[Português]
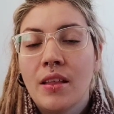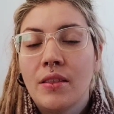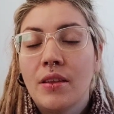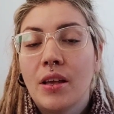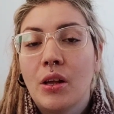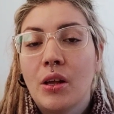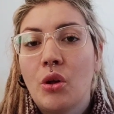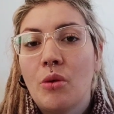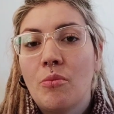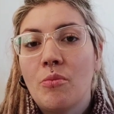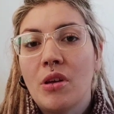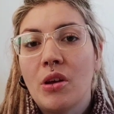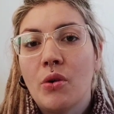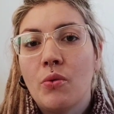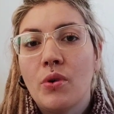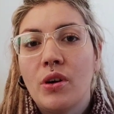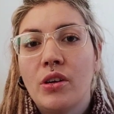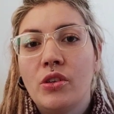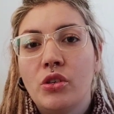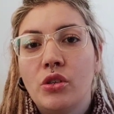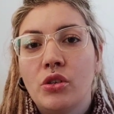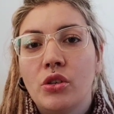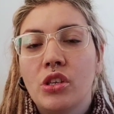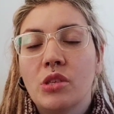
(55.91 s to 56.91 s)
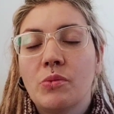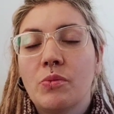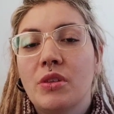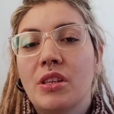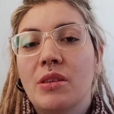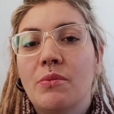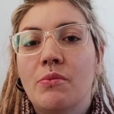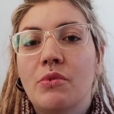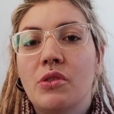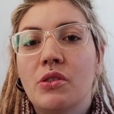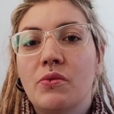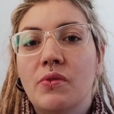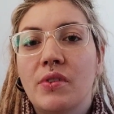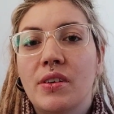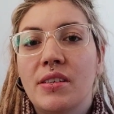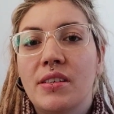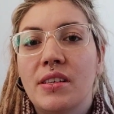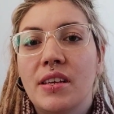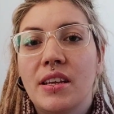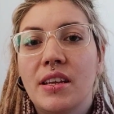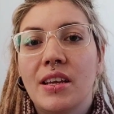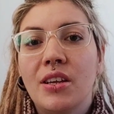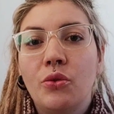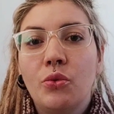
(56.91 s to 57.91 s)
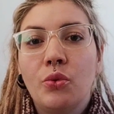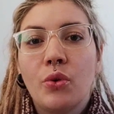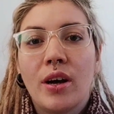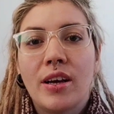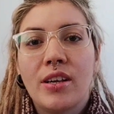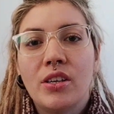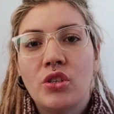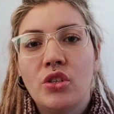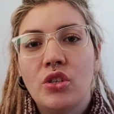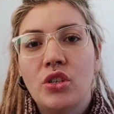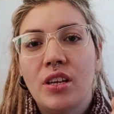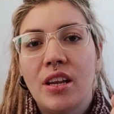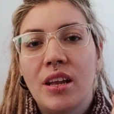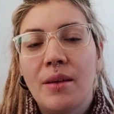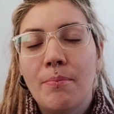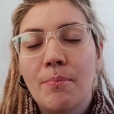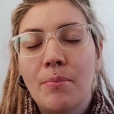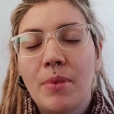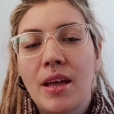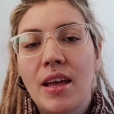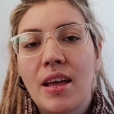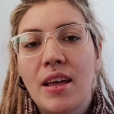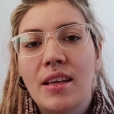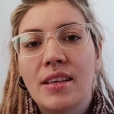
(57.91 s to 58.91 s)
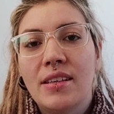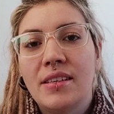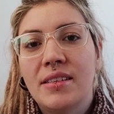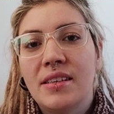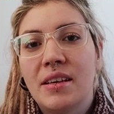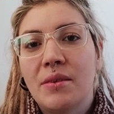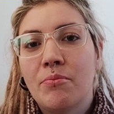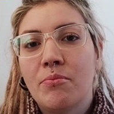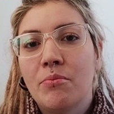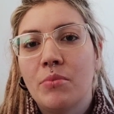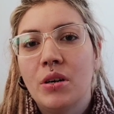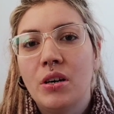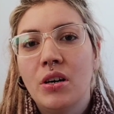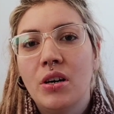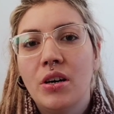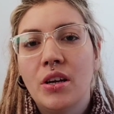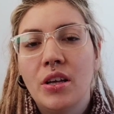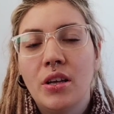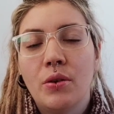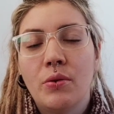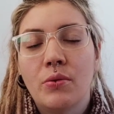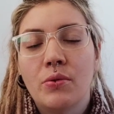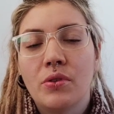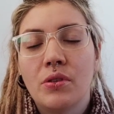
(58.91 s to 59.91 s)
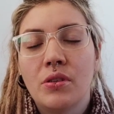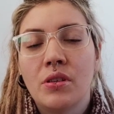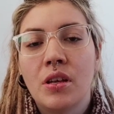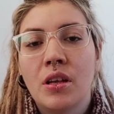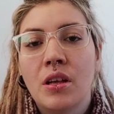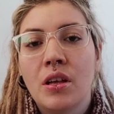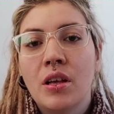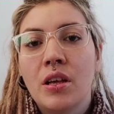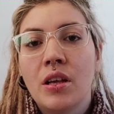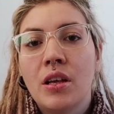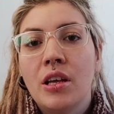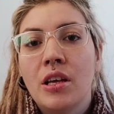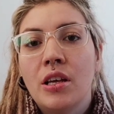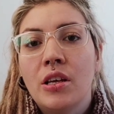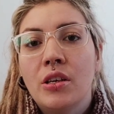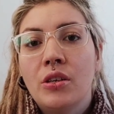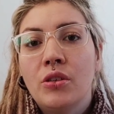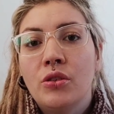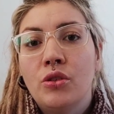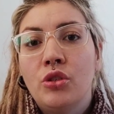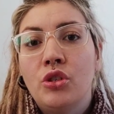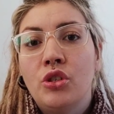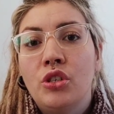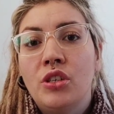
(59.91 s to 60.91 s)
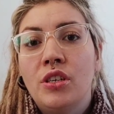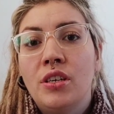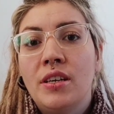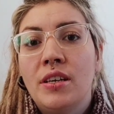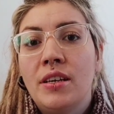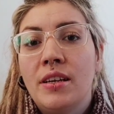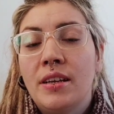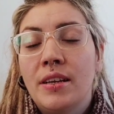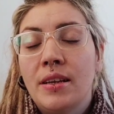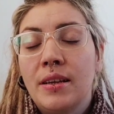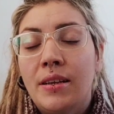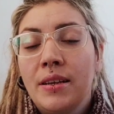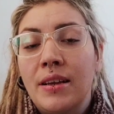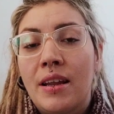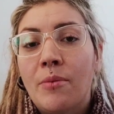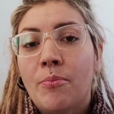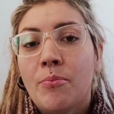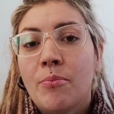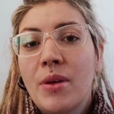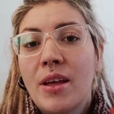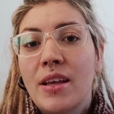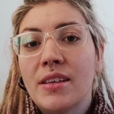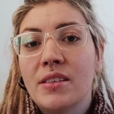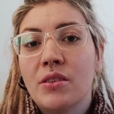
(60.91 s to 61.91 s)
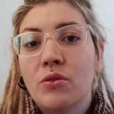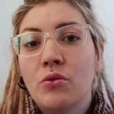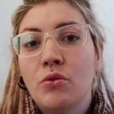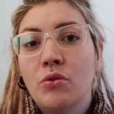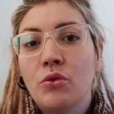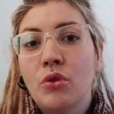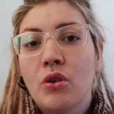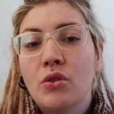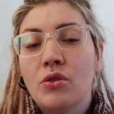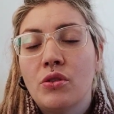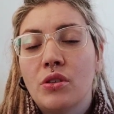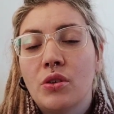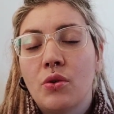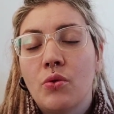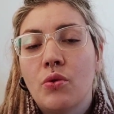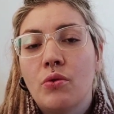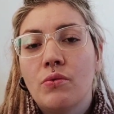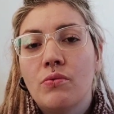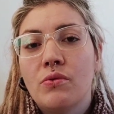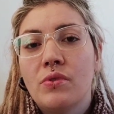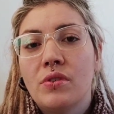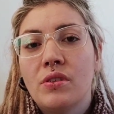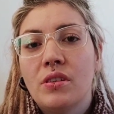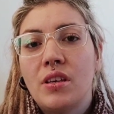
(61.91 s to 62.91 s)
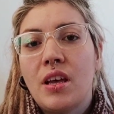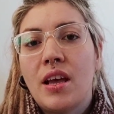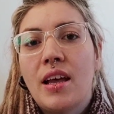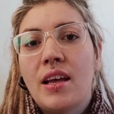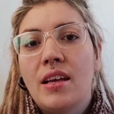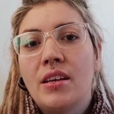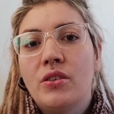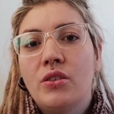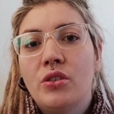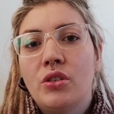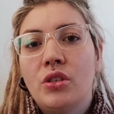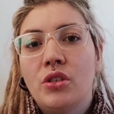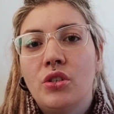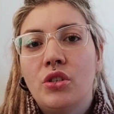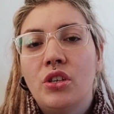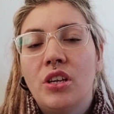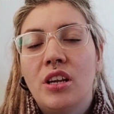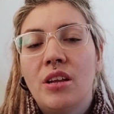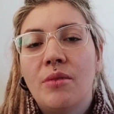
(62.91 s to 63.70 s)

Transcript: Na lua minguante, nós podemos fazer rituais de limpeza, banhos, de limpeza do nosso inconsciente, de